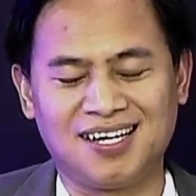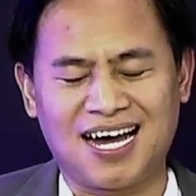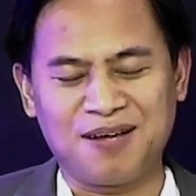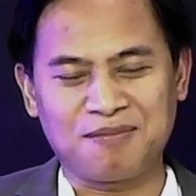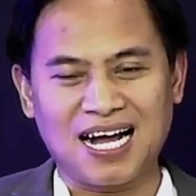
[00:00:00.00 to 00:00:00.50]

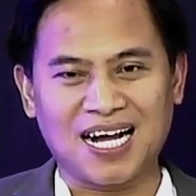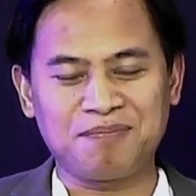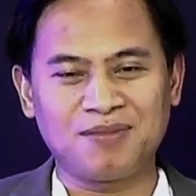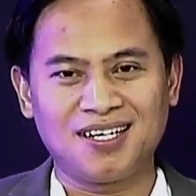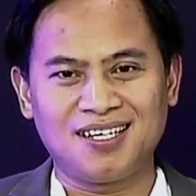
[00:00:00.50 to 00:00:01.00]
Ada yang menganggap
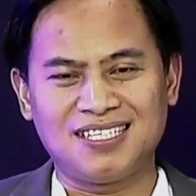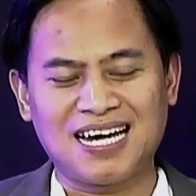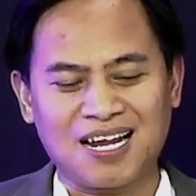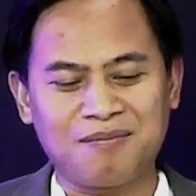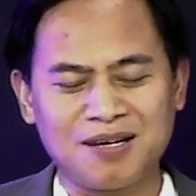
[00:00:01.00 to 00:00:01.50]
yang
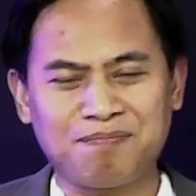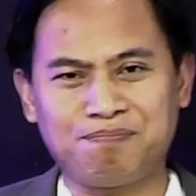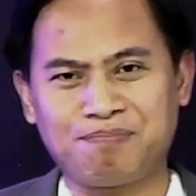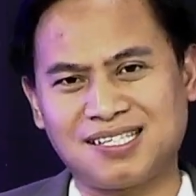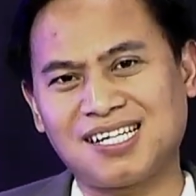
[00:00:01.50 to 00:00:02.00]
namanya
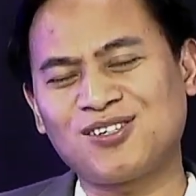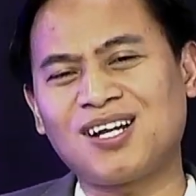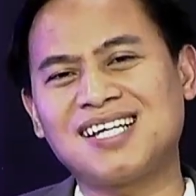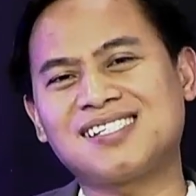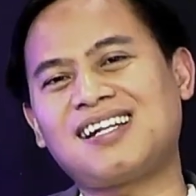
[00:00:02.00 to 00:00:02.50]
presentasi
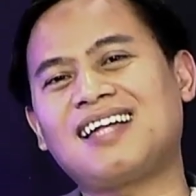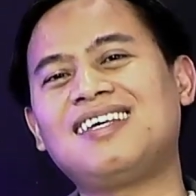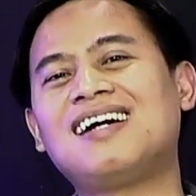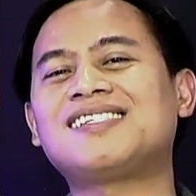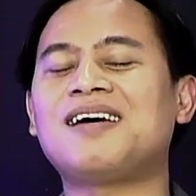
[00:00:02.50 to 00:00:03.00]
adalah slide
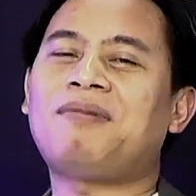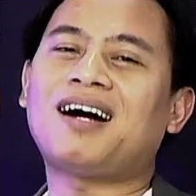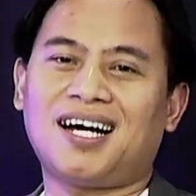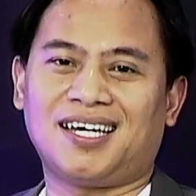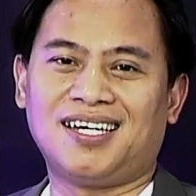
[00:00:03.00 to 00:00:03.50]
yang saya
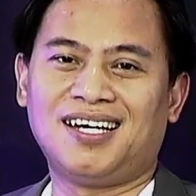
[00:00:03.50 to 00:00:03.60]
pakai.